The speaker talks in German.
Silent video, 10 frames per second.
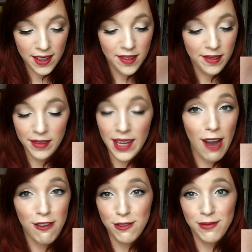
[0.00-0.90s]
äh, ja
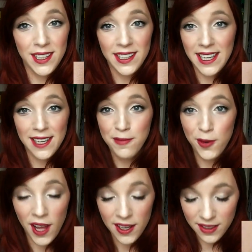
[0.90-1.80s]
auch wieder jeden
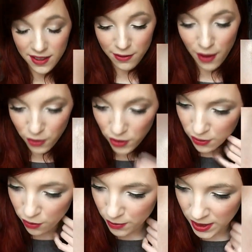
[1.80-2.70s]
Monat ein Favorit
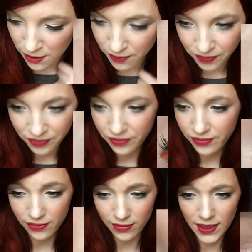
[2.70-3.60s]
von mir.
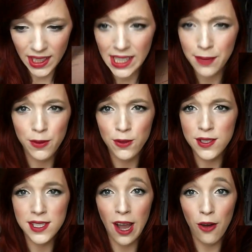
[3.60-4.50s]
Ich
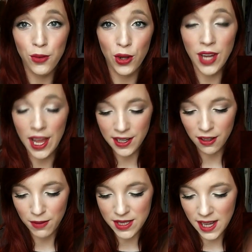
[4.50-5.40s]
benutze kaum noch eine andere
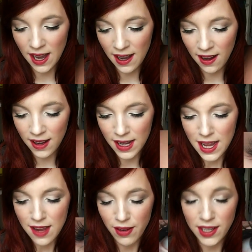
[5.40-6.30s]
Mascara,
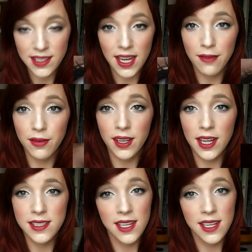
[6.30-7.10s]
weil ich die einfach ganz,